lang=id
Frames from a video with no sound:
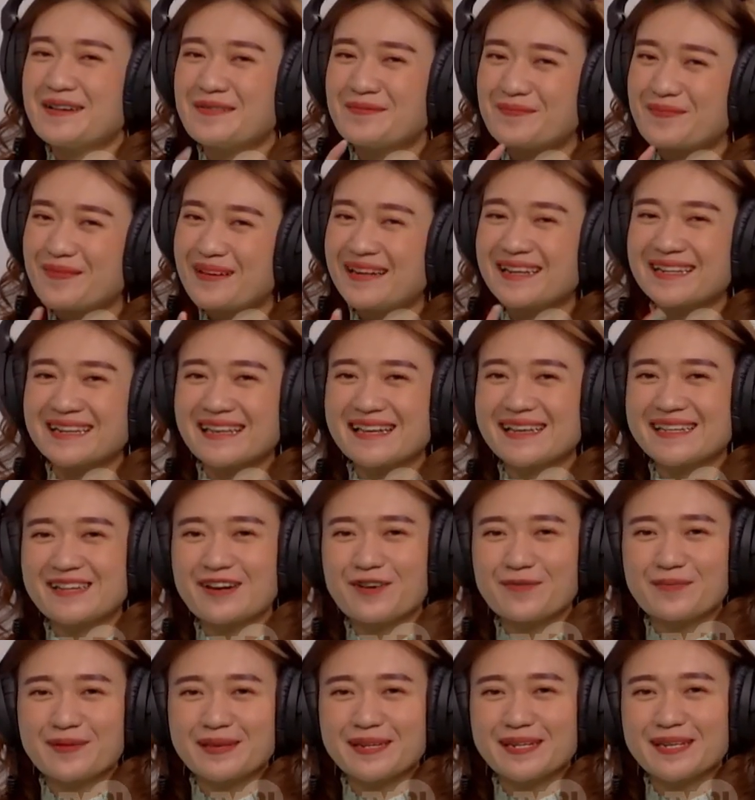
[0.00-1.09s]
Balik lagi di
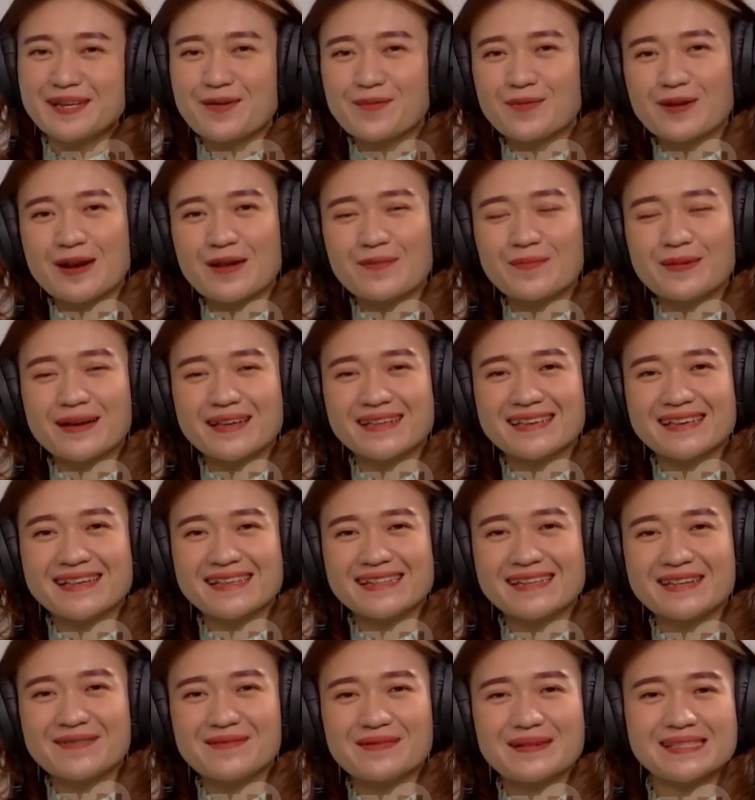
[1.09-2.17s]
opini obrolan pagi
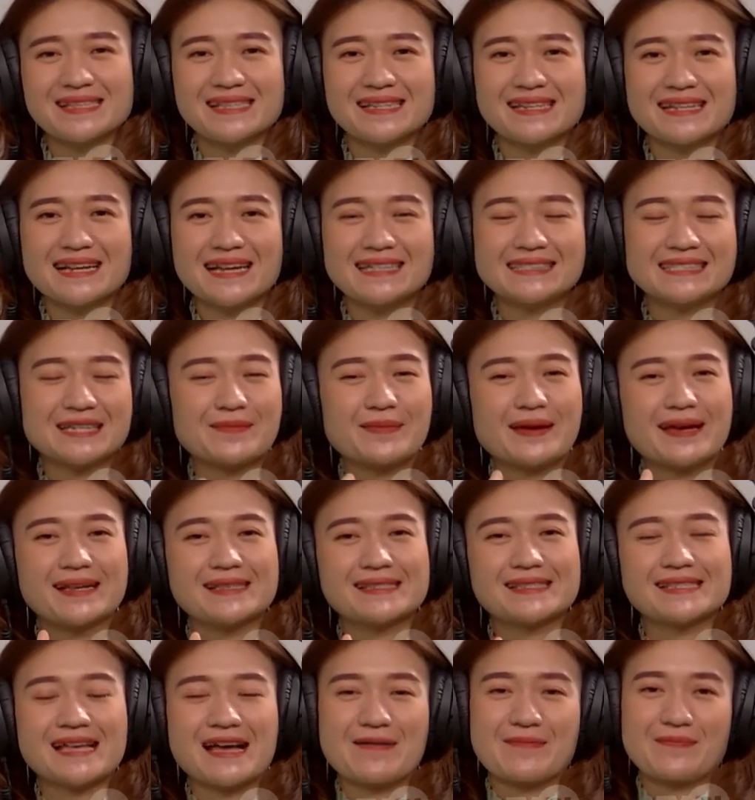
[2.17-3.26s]
ini masih dengan tema
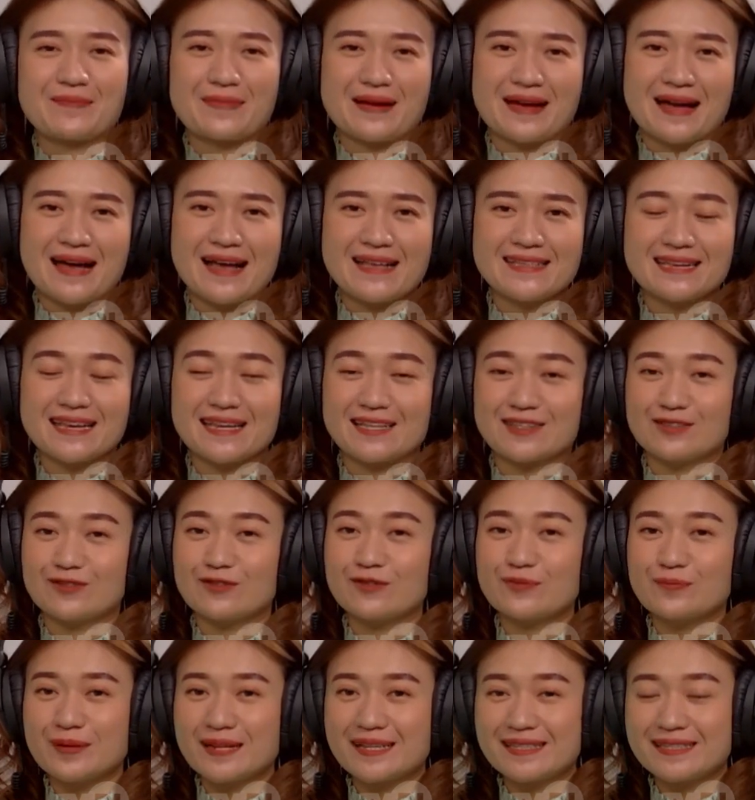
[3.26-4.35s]
yang sama
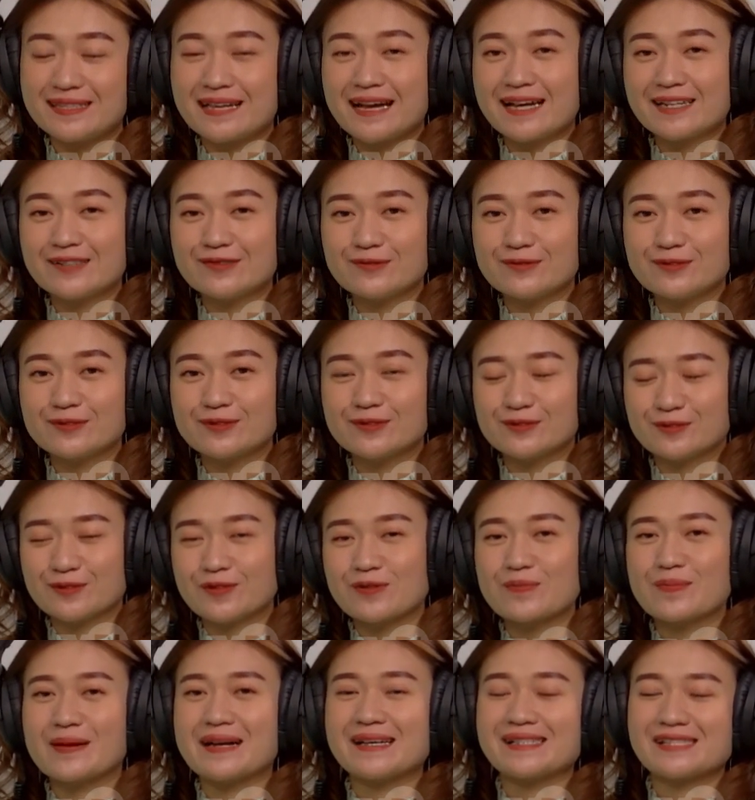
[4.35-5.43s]
yaitu bidan
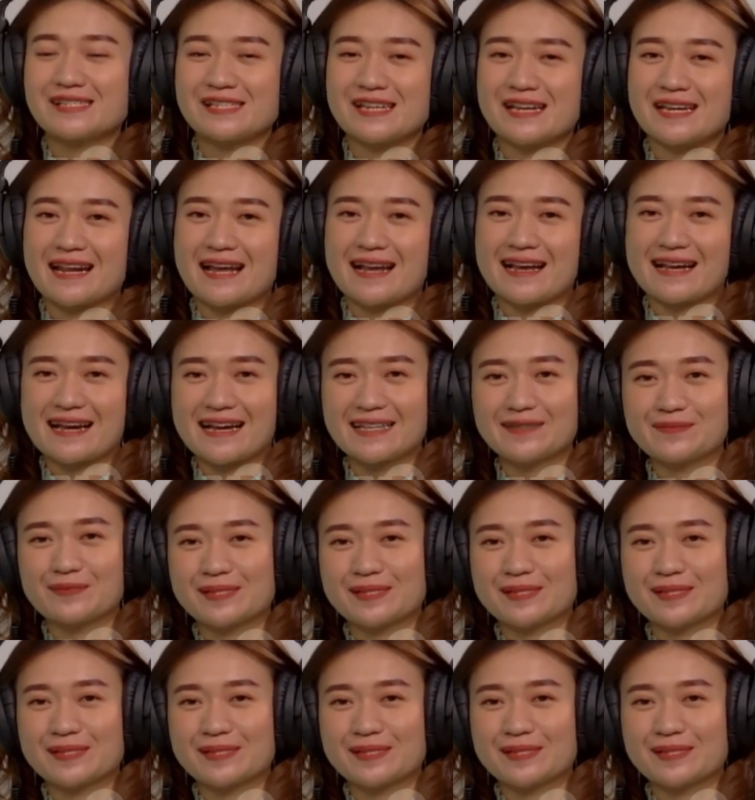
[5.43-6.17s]
untuk masyarakat